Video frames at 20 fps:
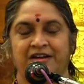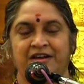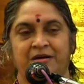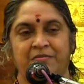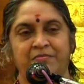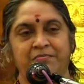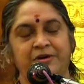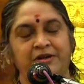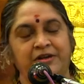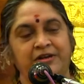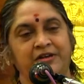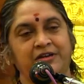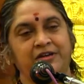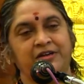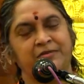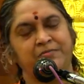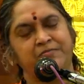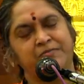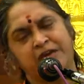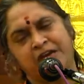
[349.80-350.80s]

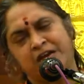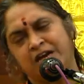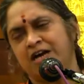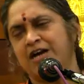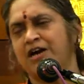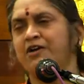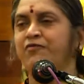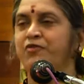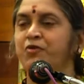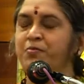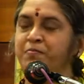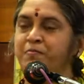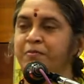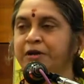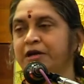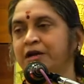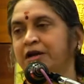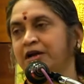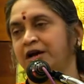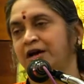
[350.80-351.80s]
கம்பனுக்கு மிகவும்
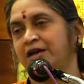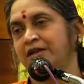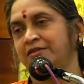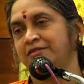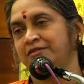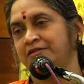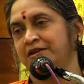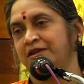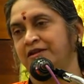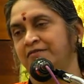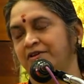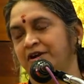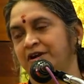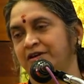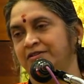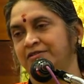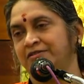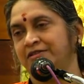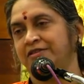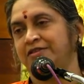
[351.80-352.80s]
பிற்காலத்தில்
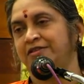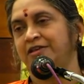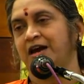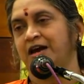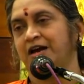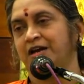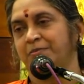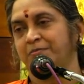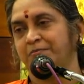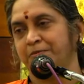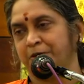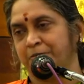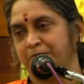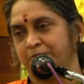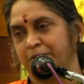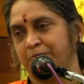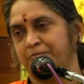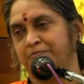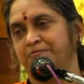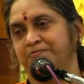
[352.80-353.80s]
வாழ்ந்த தியாக
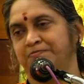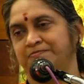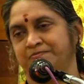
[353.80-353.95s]
பிரம்மம்